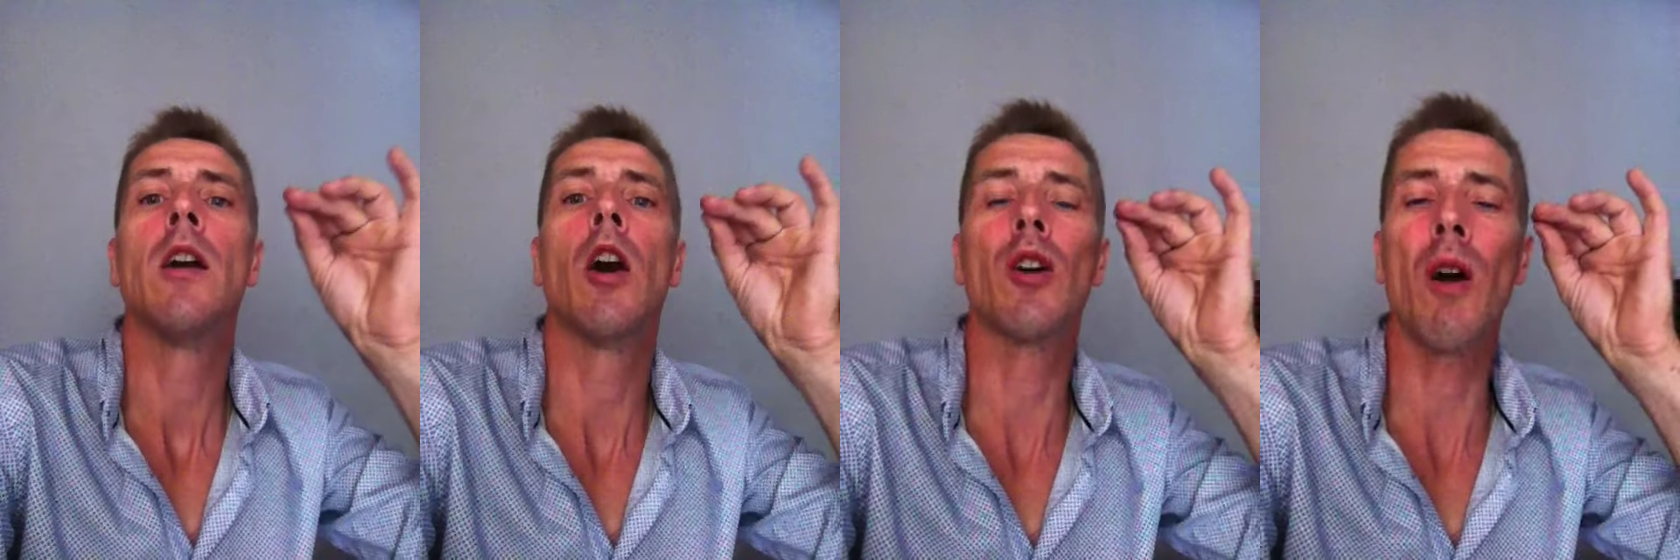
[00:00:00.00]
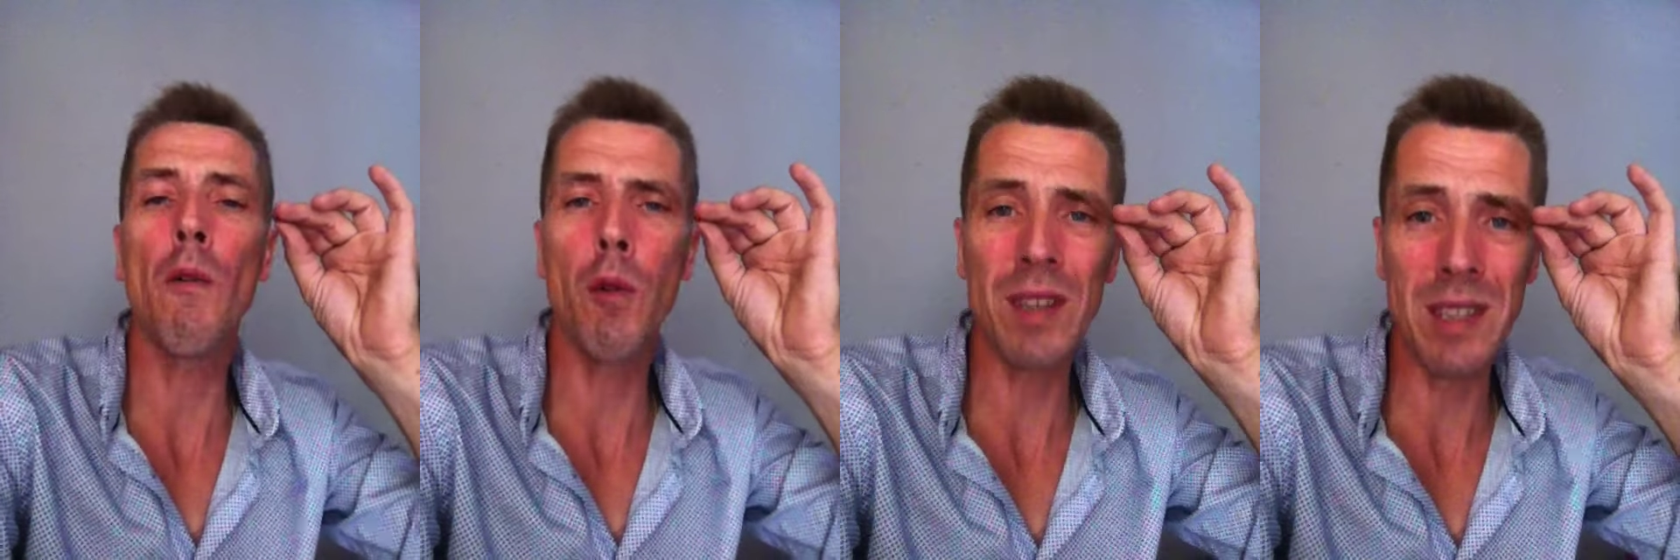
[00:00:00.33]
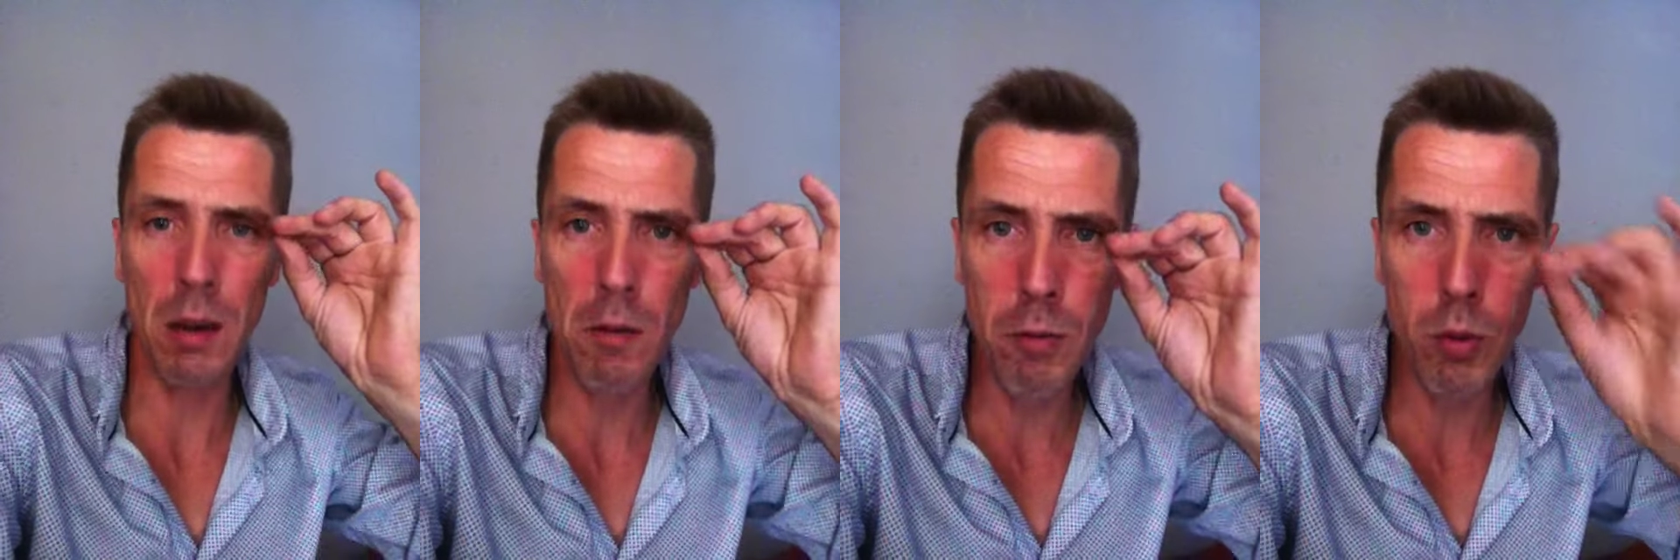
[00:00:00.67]
Et encore une fois,
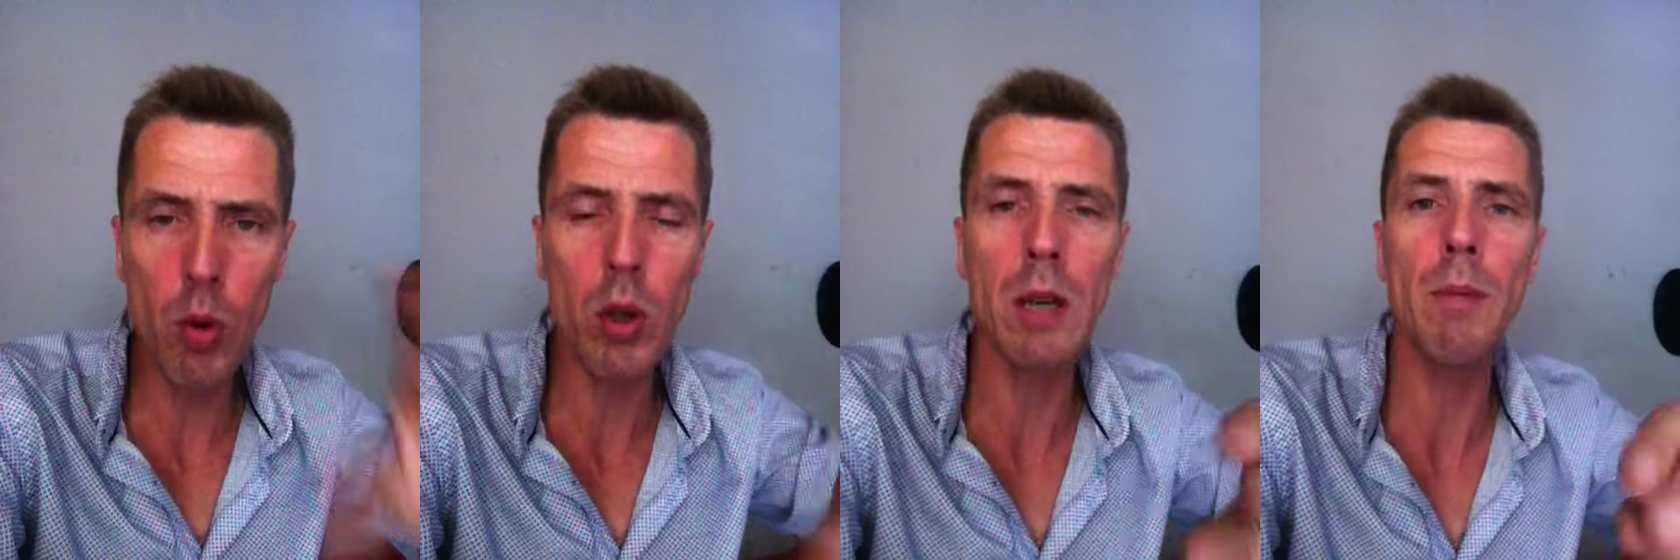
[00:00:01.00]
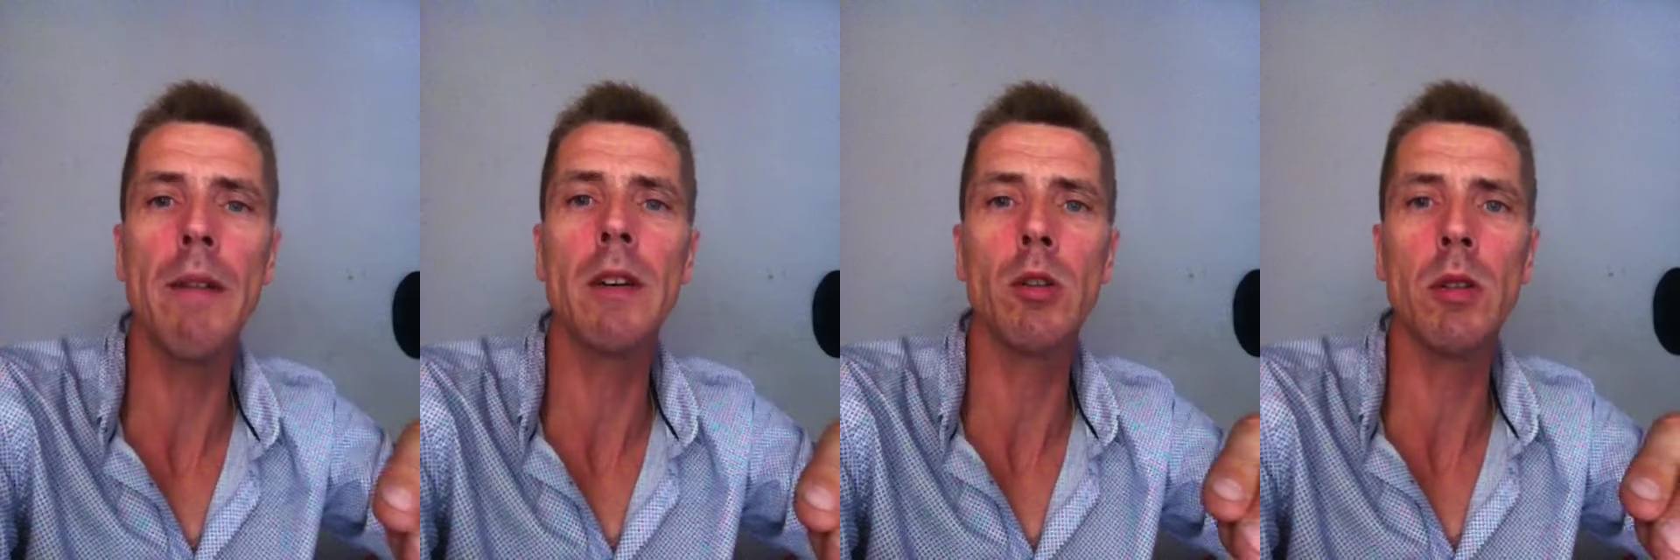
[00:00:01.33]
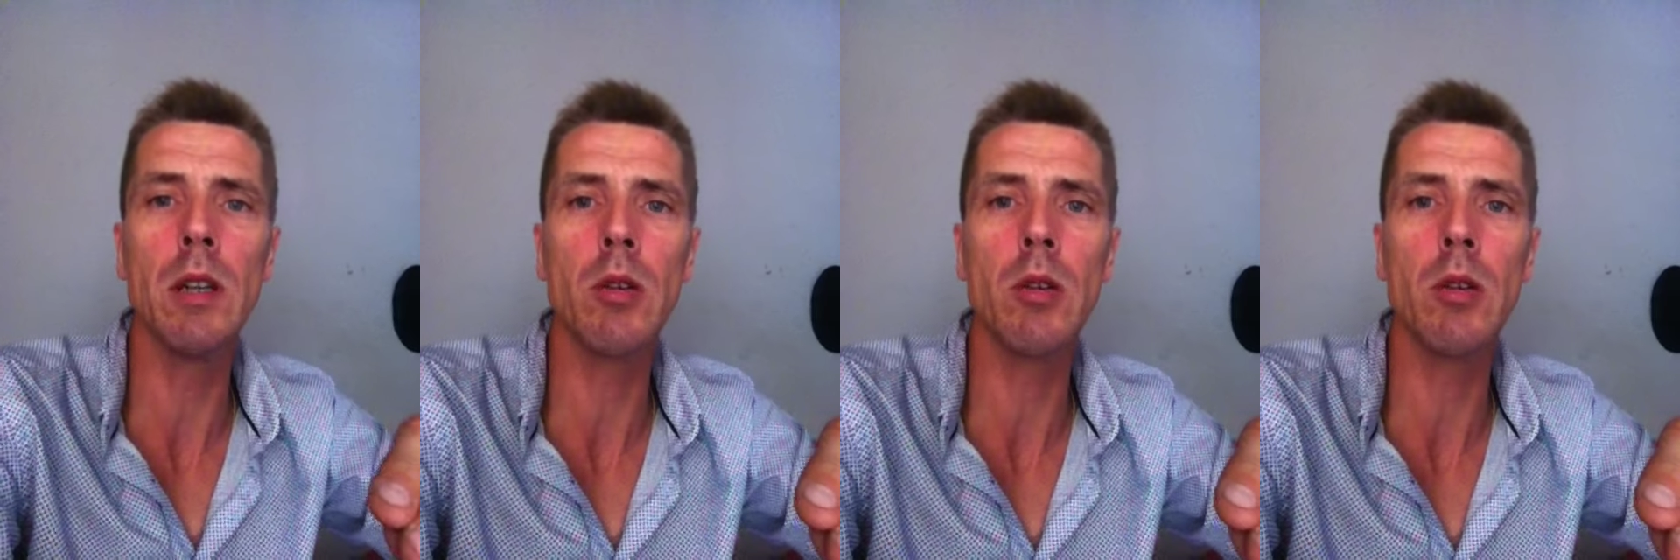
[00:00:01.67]
c'est vous qui m'avez donné